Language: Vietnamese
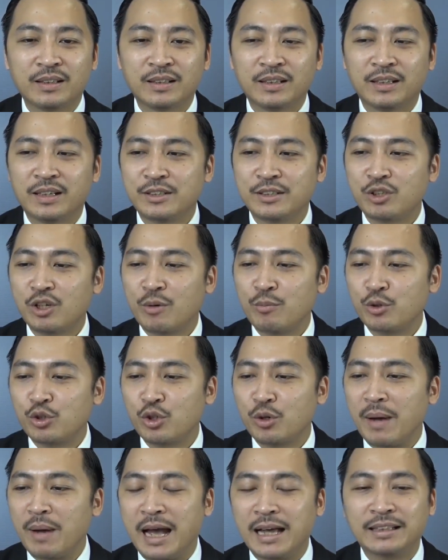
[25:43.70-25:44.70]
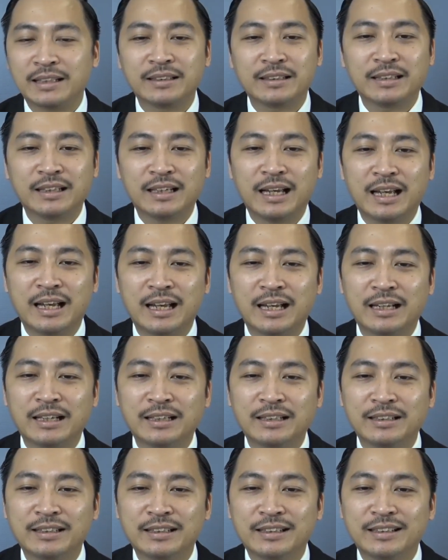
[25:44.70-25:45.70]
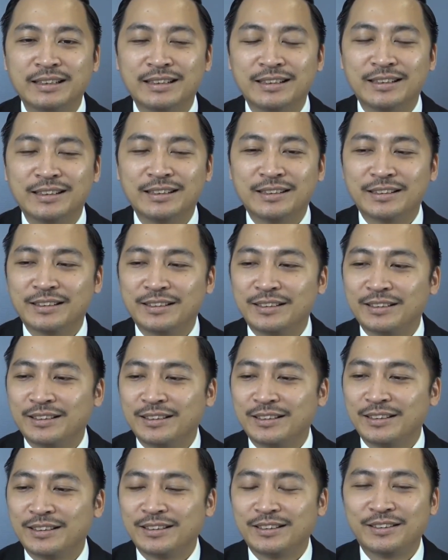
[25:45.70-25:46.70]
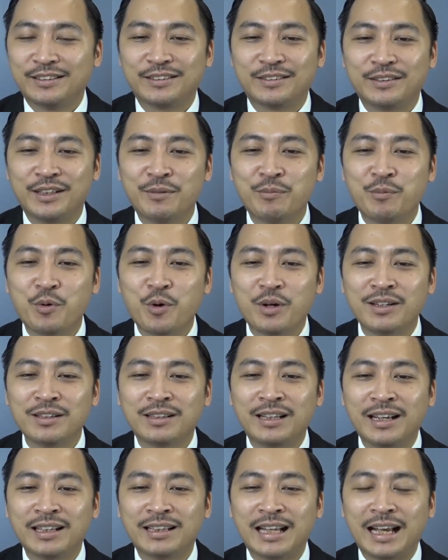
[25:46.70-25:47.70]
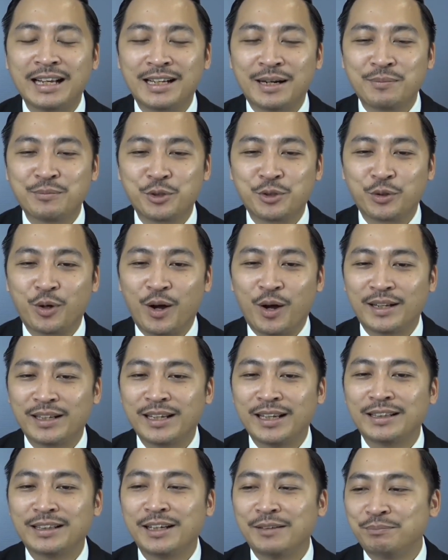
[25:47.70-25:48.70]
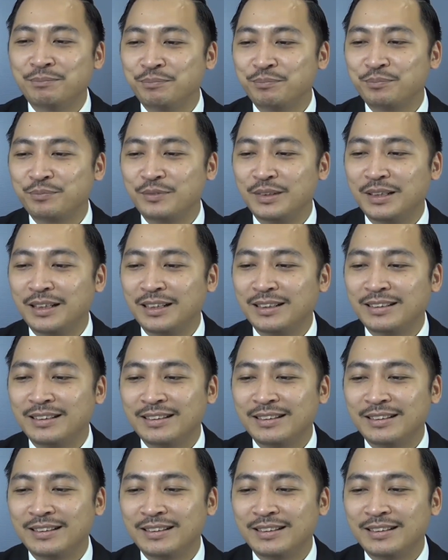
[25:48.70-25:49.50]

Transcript: Đấy, cho một số bạn là ờ, đi mua cứ thấy tay cầm sổ đỏ là yên tâm và vâng.